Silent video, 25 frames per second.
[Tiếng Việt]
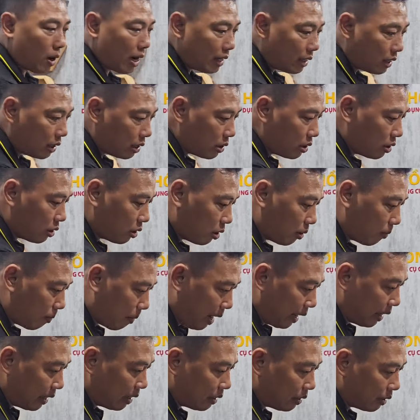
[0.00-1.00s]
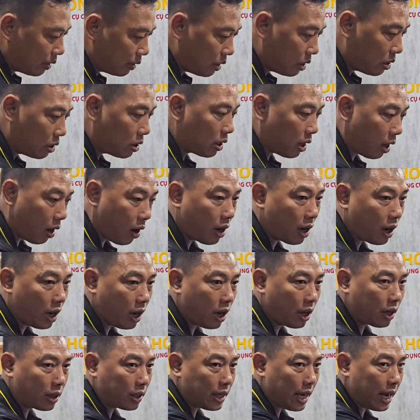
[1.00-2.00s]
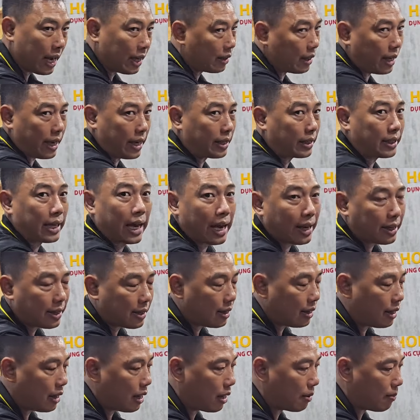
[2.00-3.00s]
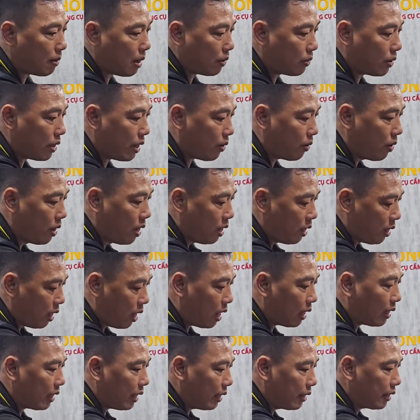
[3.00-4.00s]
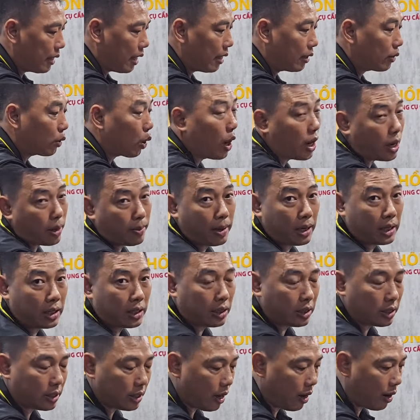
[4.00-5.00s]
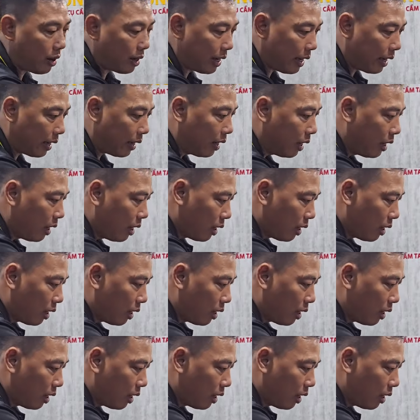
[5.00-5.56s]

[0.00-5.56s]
quá nó vừa mạnh vừa ngon hơn giá tiền trả trên lệch bao nhiêu đó thì anh chị tùy mình lựa chọn ha